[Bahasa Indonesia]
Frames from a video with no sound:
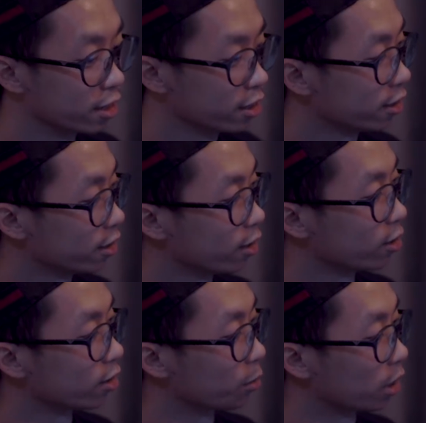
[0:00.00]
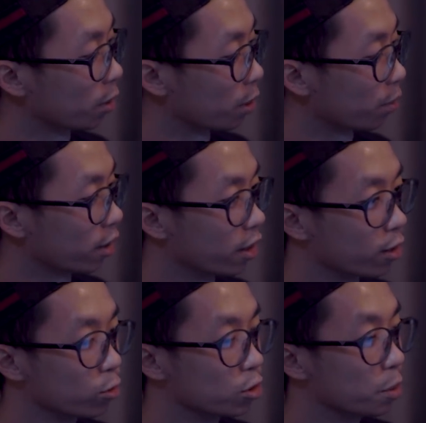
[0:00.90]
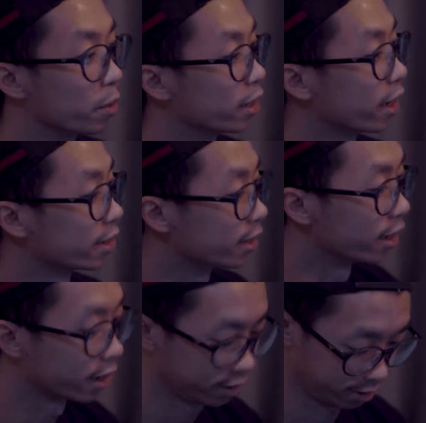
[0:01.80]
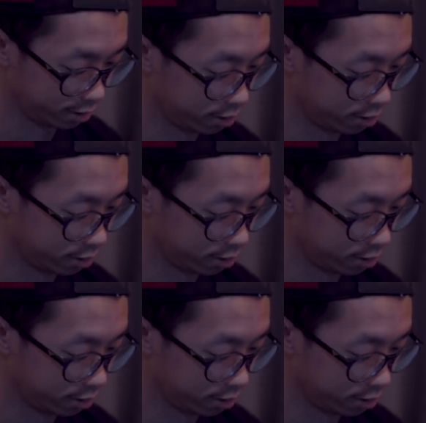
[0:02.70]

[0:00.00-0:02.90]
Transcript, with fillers: dia ya tapi nggak apa-apa lah gue coba mainin aja lah ya